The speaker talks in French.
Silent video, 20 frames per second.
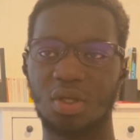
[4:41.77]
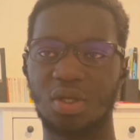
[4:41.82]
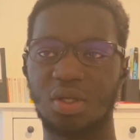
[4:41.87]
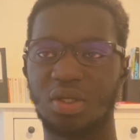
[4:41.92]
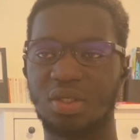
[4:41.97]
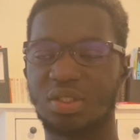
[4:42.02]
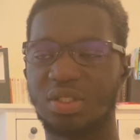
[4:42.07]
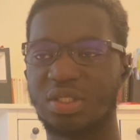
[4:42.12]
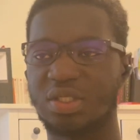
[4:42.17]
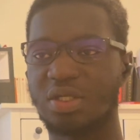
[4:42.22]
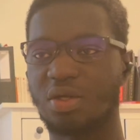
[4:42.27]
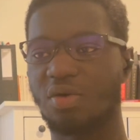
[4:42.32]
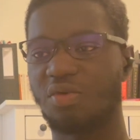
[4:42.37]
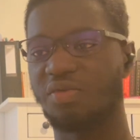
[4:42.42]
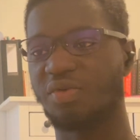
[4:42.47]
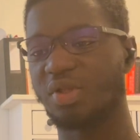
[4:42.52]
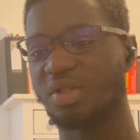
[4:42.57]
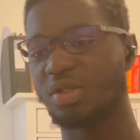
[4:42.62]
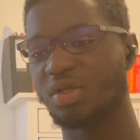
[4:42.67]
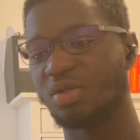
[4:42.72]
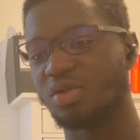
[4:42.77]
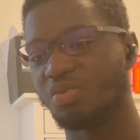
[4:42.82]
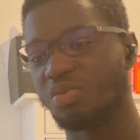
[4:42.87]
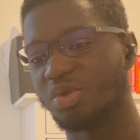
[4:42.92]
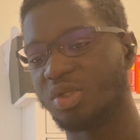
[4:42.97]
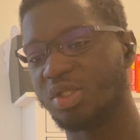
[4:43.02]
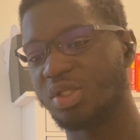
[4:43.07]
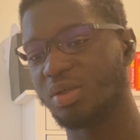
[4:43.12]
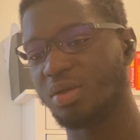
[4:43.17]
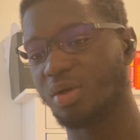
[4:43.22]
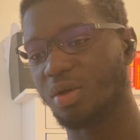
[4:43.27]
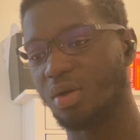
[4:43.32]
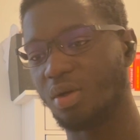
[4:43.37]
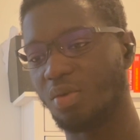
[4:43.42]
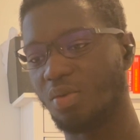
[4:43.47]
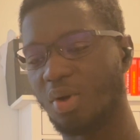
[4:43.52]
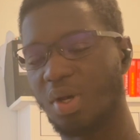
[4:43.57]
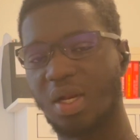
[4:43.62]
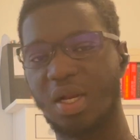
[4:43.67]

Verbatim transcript: Et c'est ça en fait. Je me dis, euh, ouais,